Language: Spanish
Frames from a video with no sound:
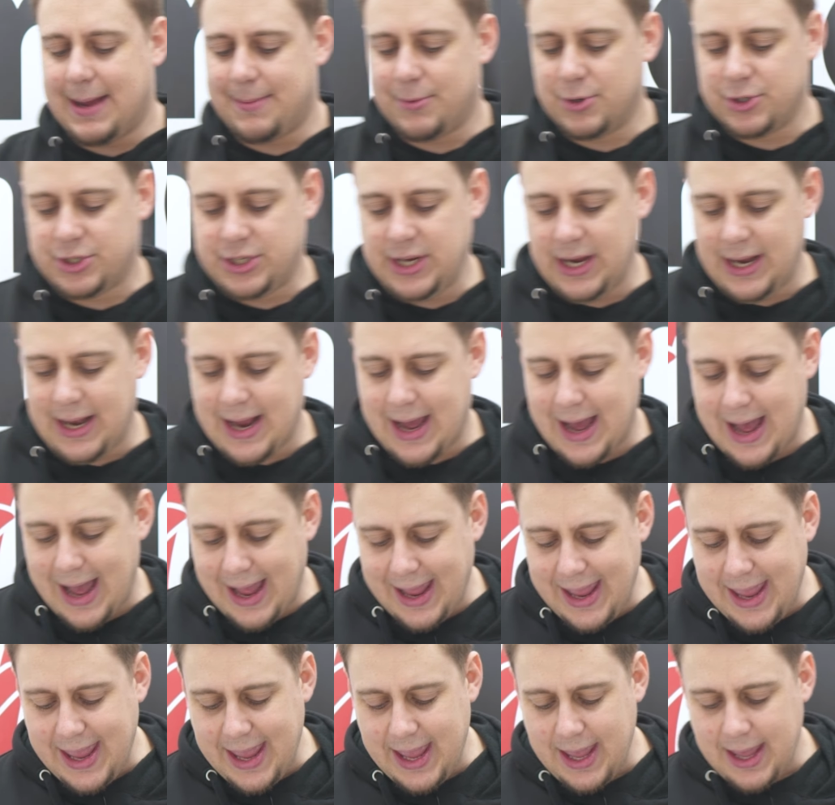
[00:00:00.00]
la
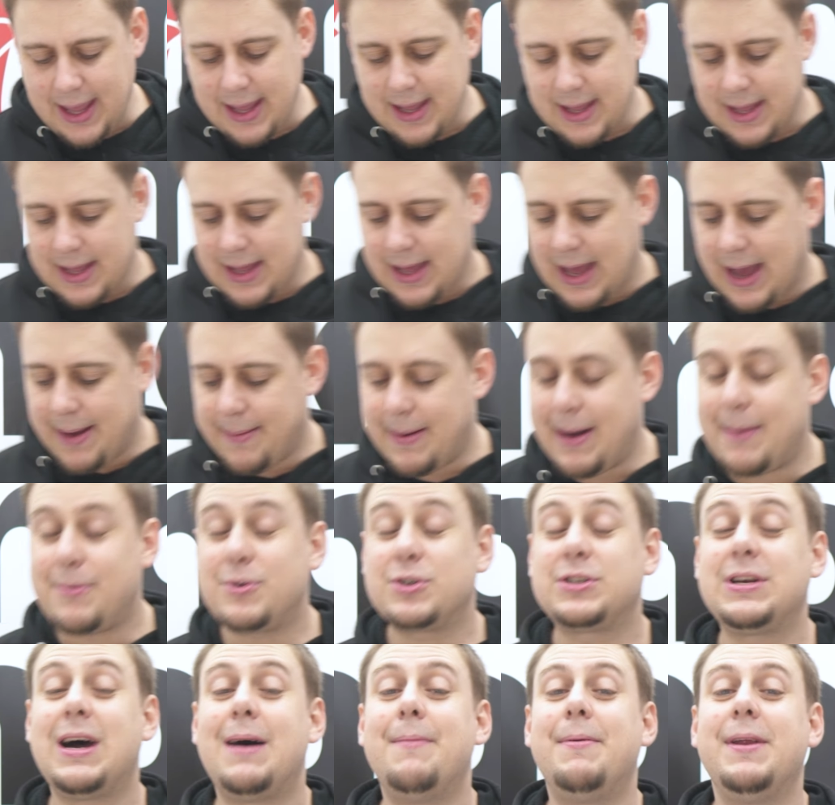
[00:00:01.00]
mochila y
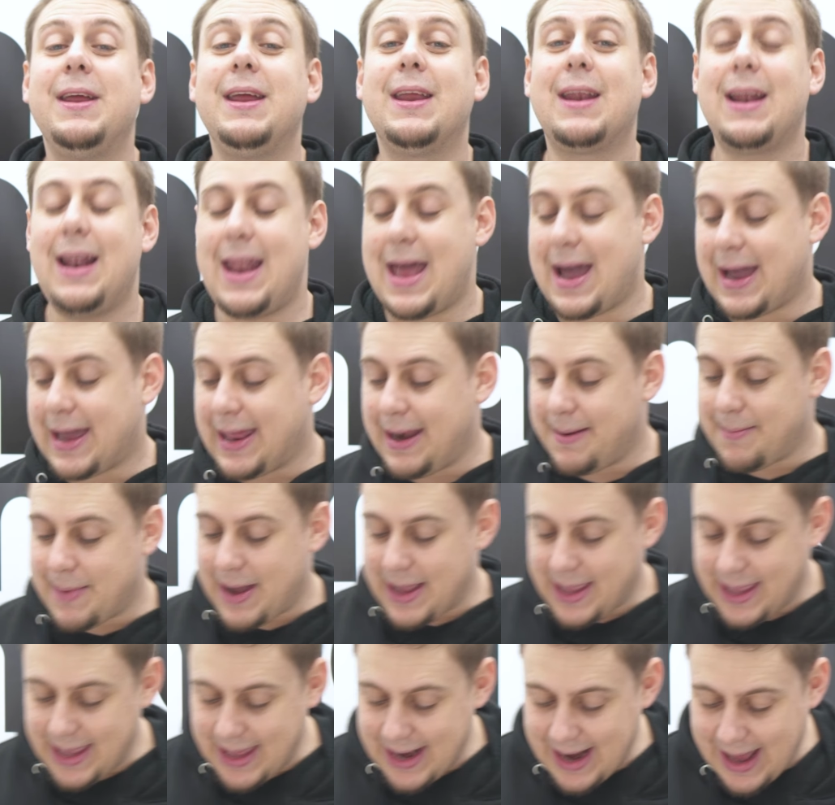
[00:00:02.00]
vamos a abrir la
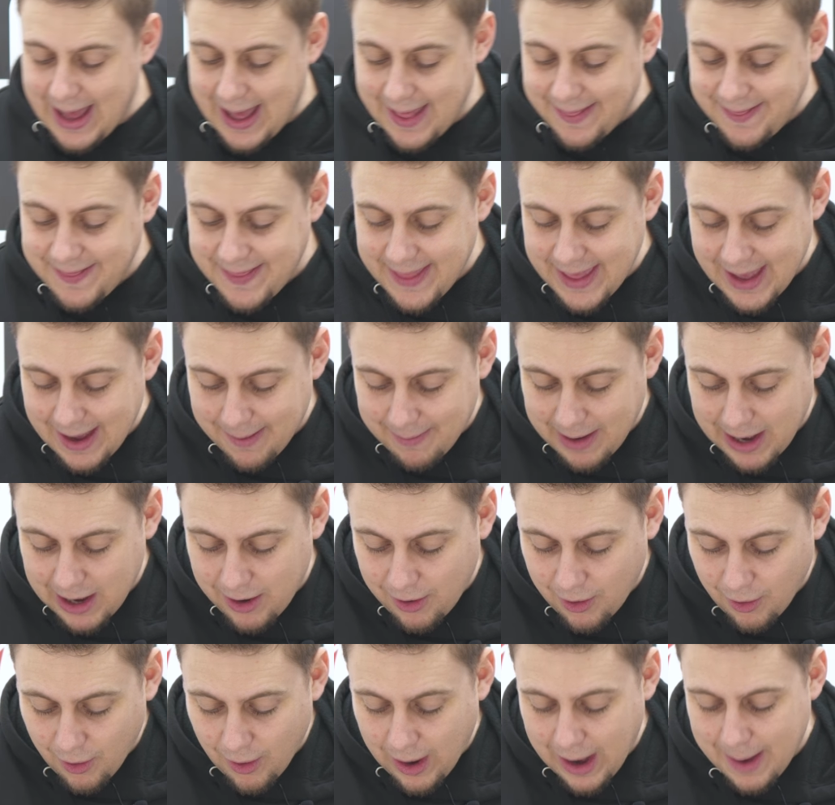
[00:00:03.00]
cremallera de
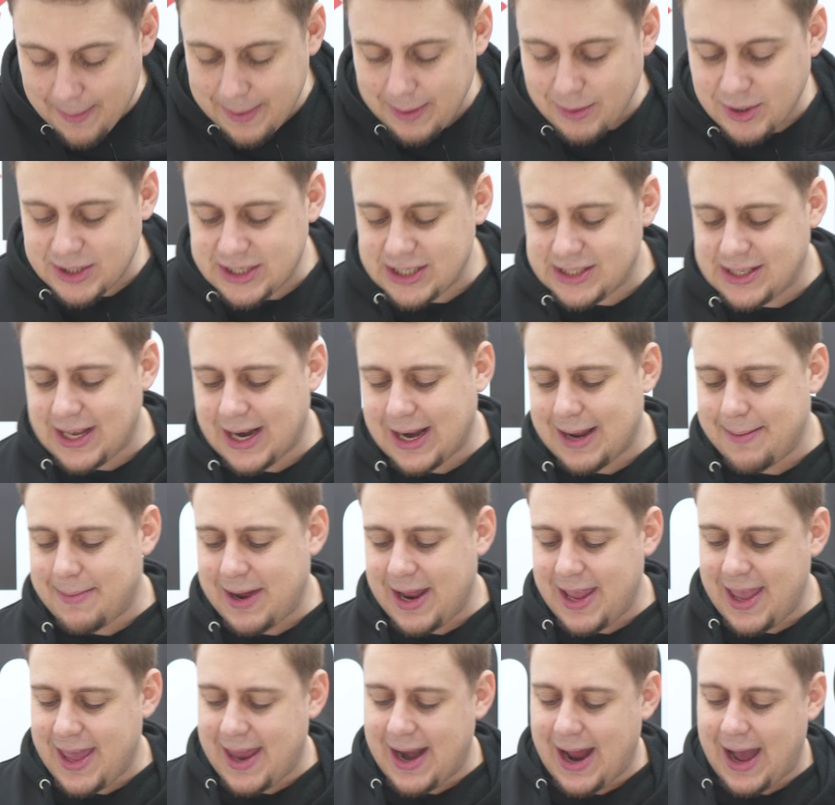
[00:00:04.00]
abajo. Abrimos esta
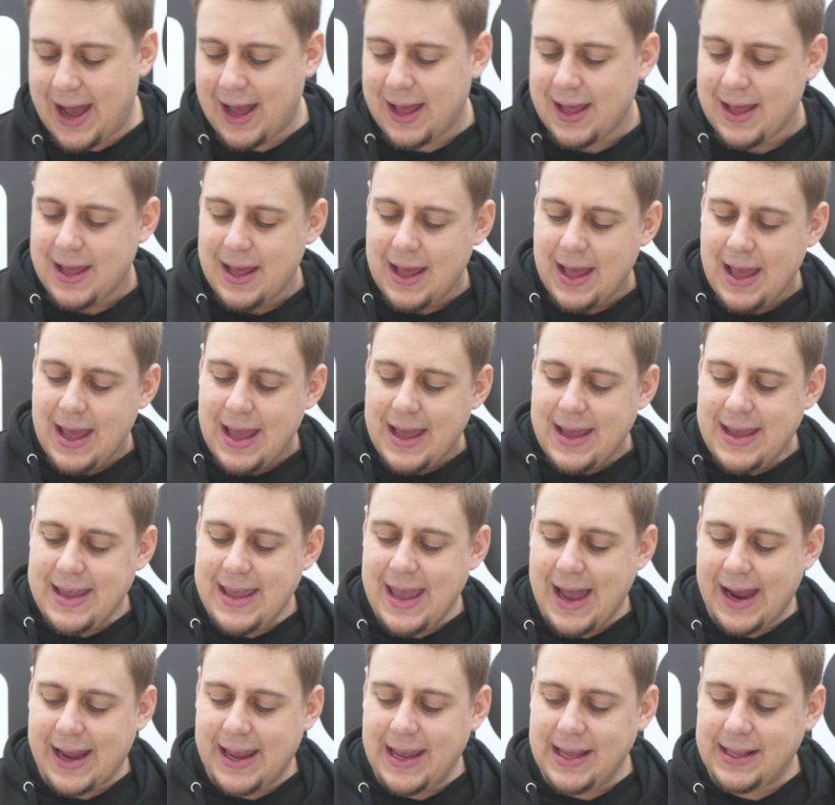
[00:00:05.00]
cremallera
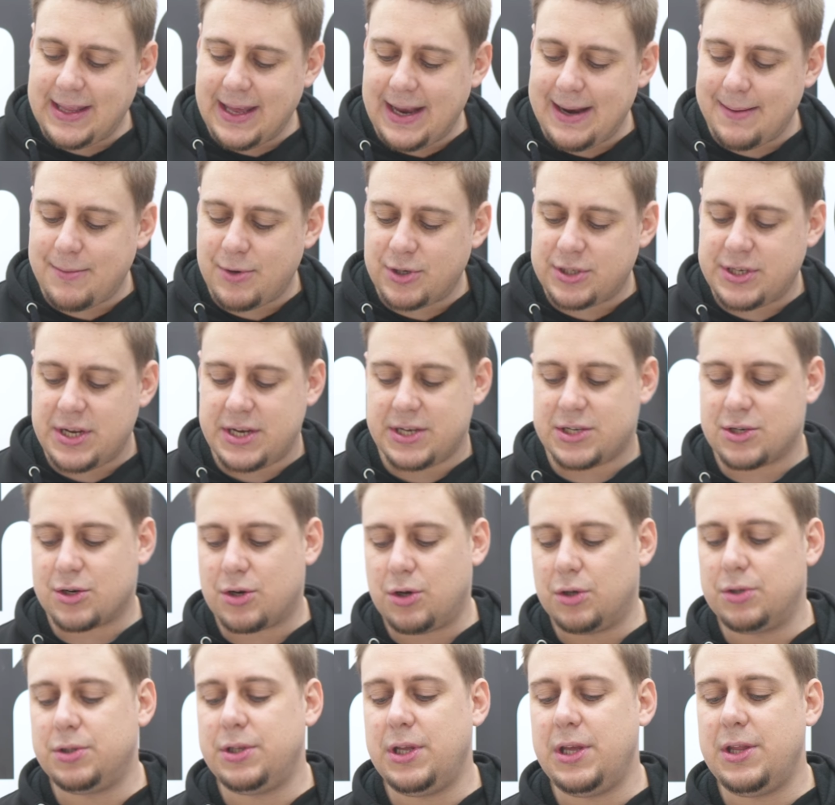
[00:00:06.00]
y aquí tenemos
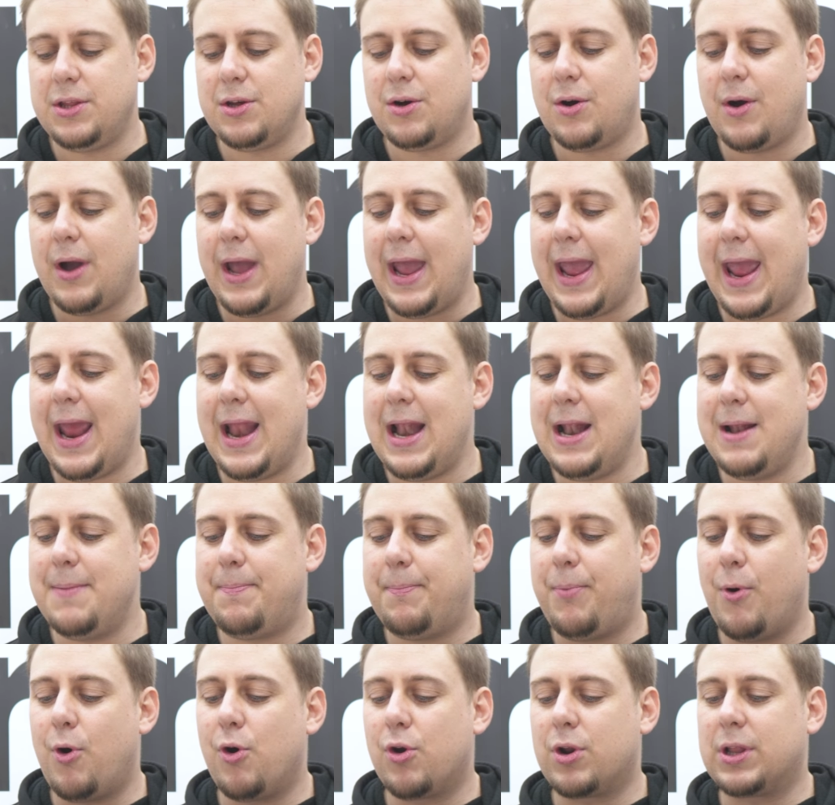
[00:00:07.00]
escondido el
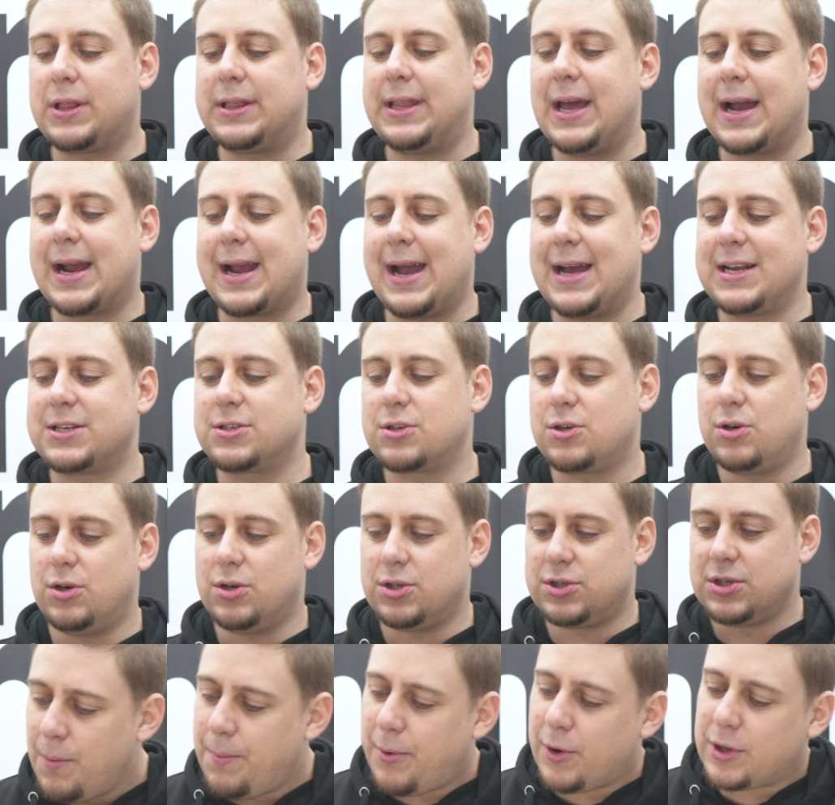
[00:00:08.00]

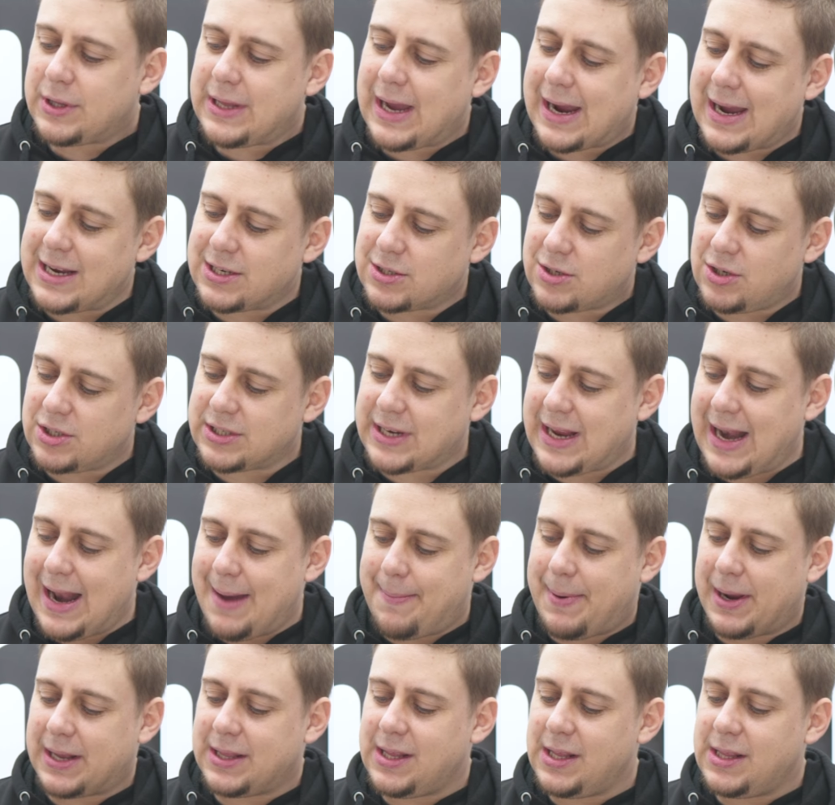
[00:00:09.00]
portacascos. Un portacascos que en
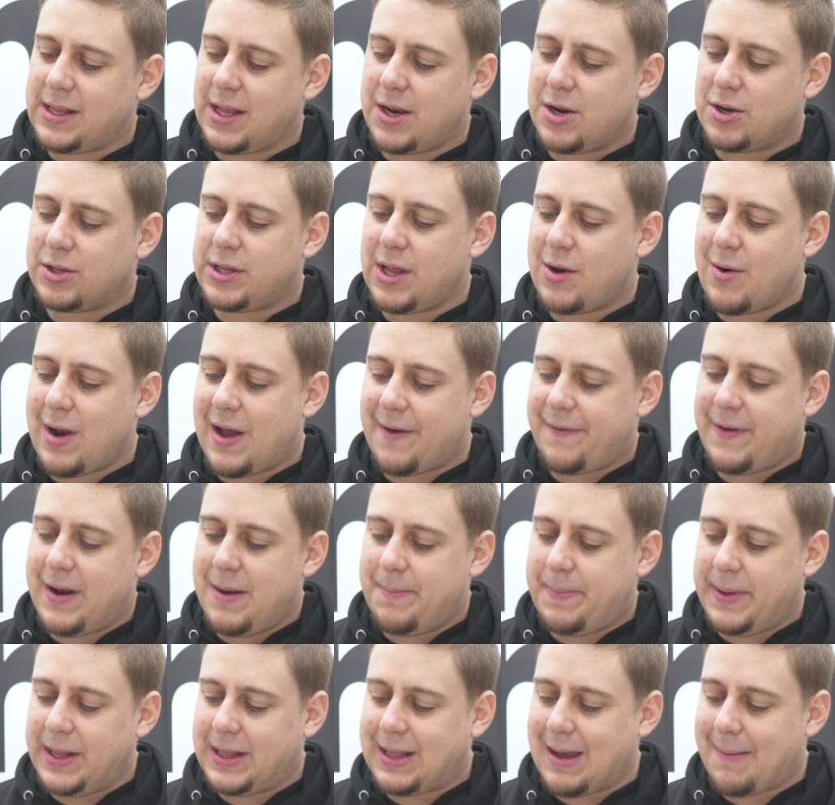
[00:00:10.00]
la parte interior tiene una
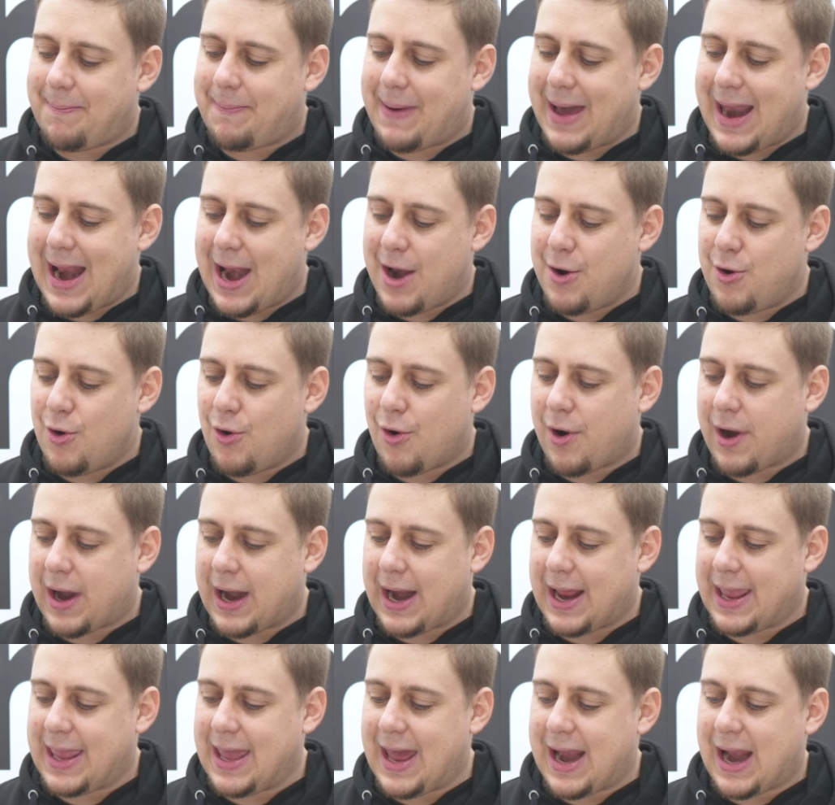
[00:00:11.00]
felpita para no
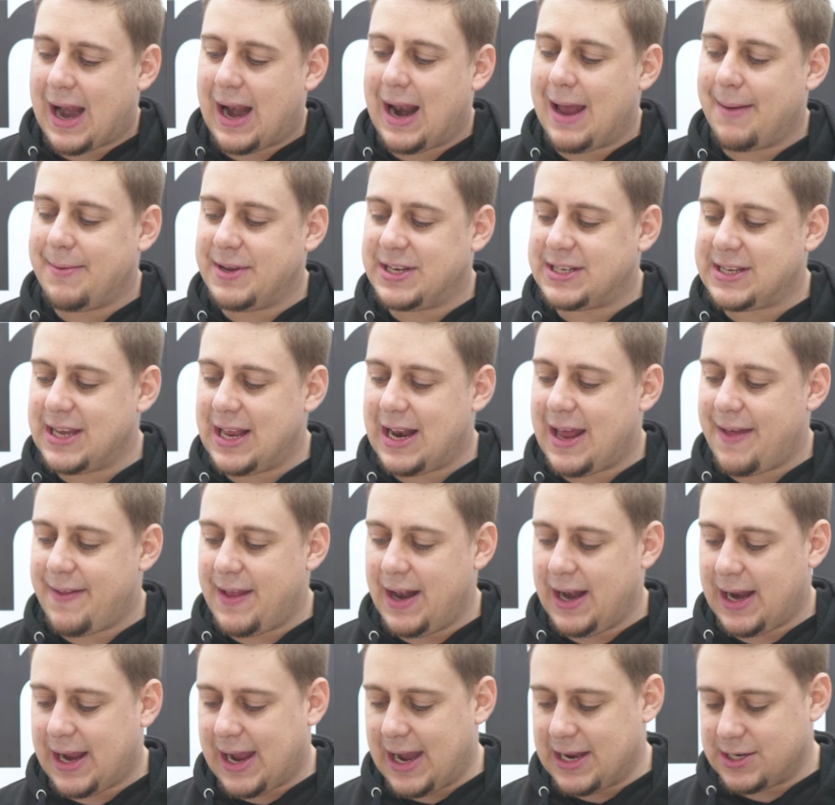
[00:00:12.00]
rayar la visera
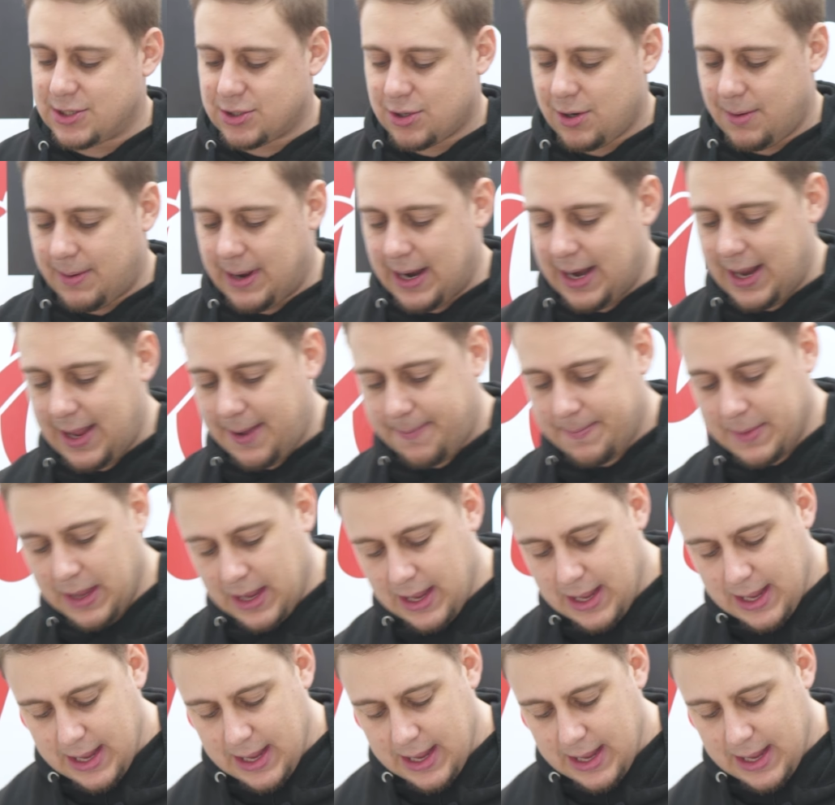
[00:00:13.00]
del casco, ¿vale?